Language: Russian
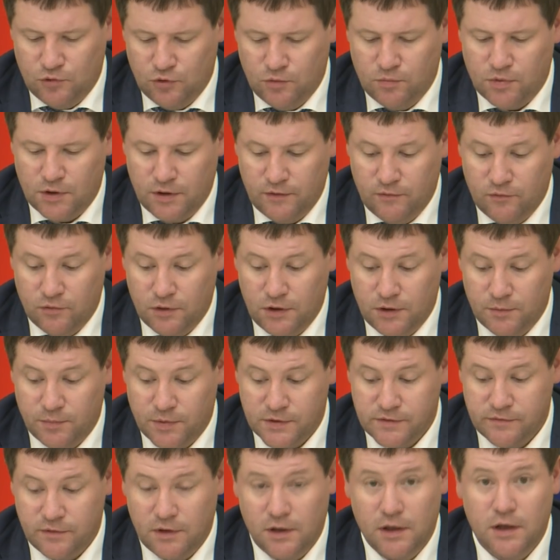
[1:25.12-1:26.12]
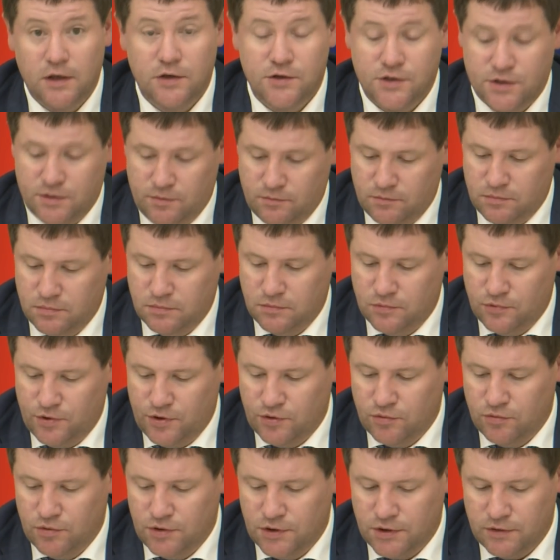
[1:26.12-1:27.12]
доброй воли, позволяющим
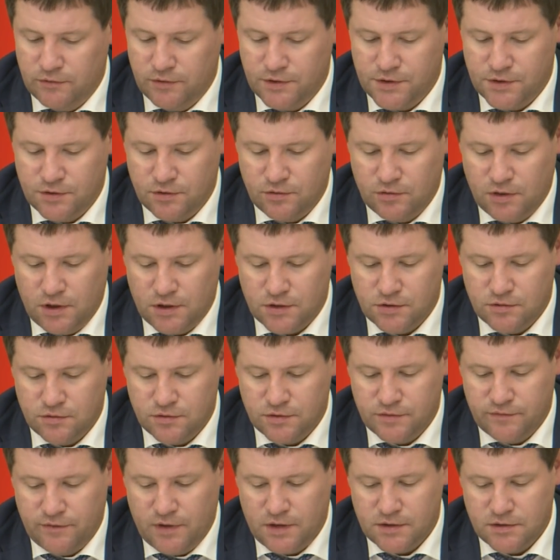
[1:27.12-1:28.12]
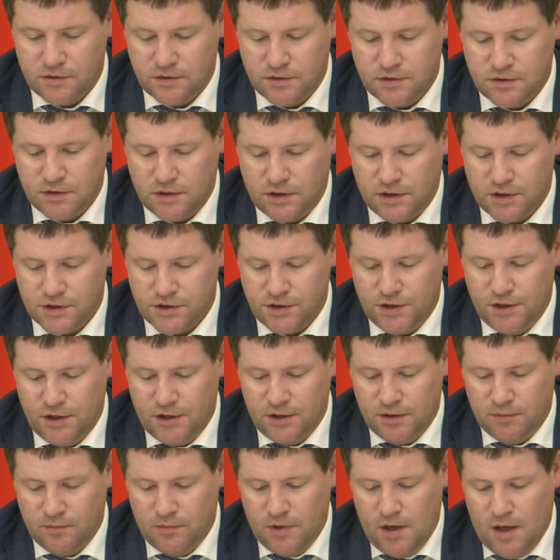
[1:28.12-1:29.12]
урегулировать ситуацию, связанную с
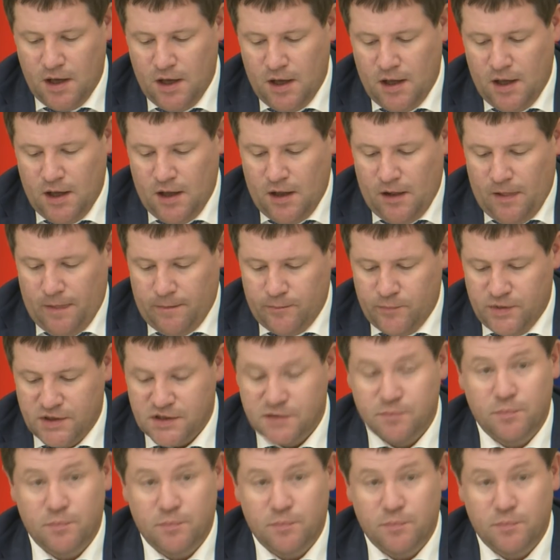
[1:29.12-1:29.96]
нахождением без